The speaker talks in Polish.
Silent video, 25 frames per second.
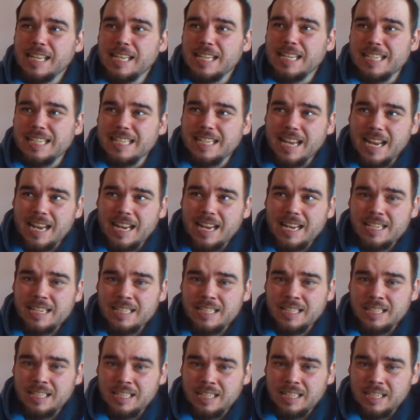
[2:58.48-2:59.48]

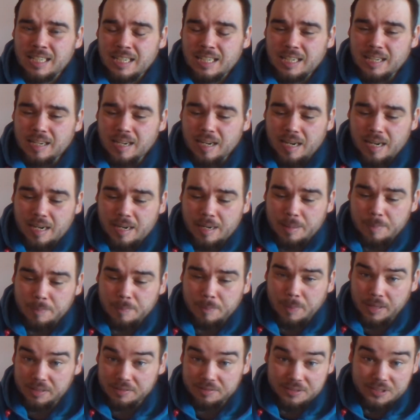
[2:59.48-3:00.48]
jej e,
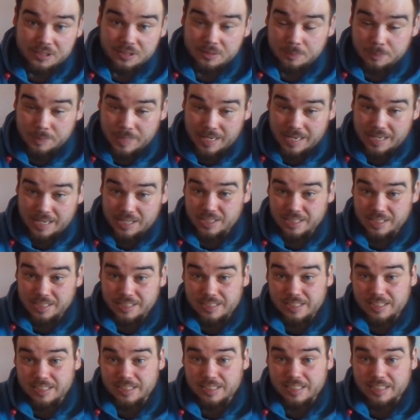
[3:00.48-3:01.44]
Battlefield 5 jest